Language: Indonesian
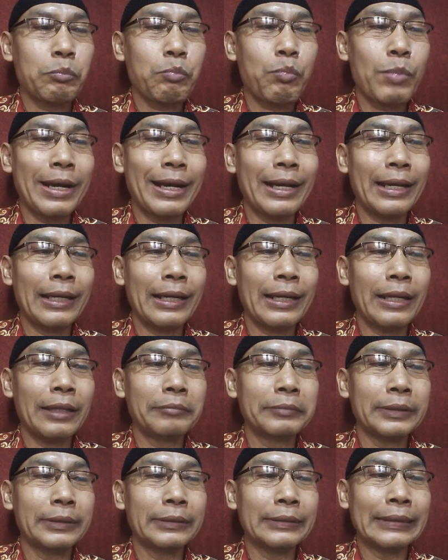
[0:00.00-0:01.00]

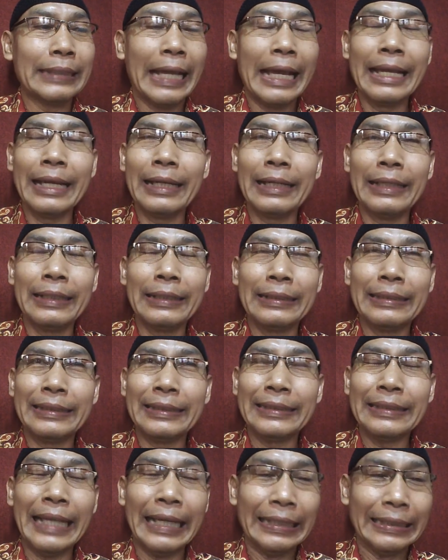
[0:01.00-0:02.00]
mengalami hal
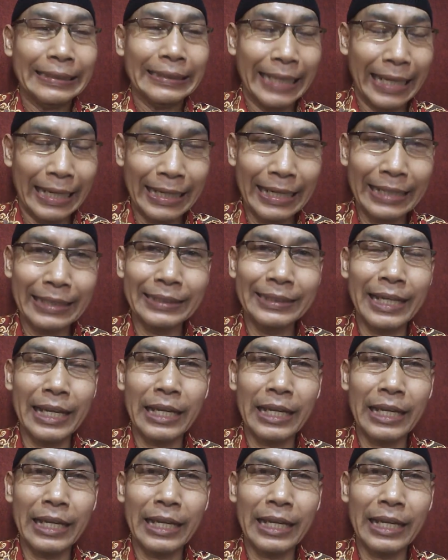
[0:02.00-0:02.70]
yang jarang